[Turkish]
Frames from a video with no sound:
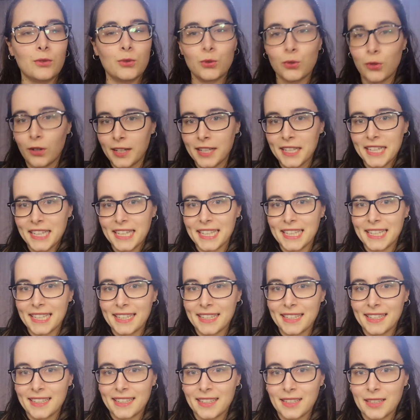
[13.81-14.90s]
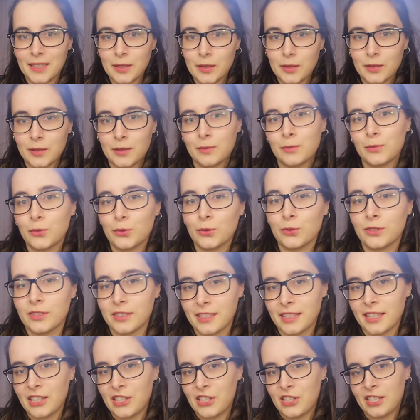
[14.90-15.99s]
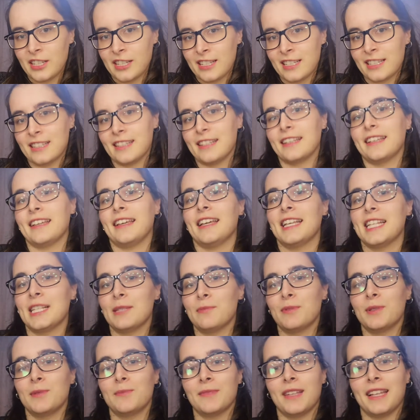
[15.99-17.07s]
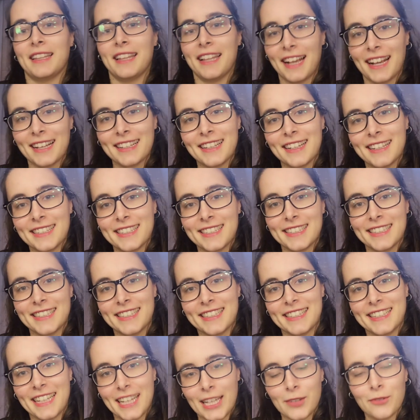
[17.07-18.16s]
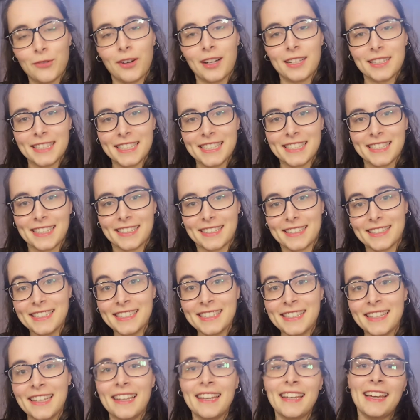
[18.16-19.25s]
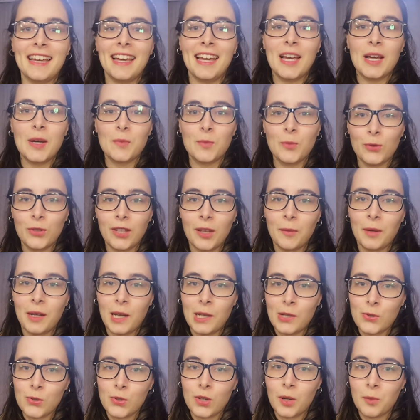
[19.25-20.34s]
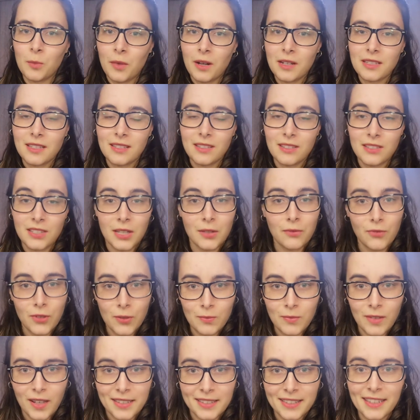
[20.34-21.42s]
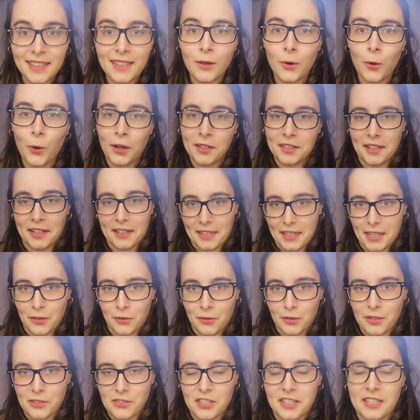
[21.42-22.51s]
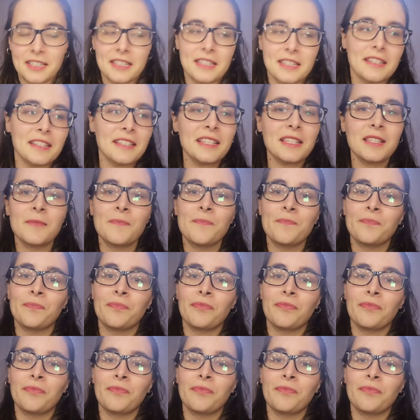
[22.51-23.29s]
Şu anki bu tırnak içerisindeki esprimden ne kadar e, keyif aldıysanız muhtemelen şu an bahsedeceğim filmden de o kadar keyif alacaksınız.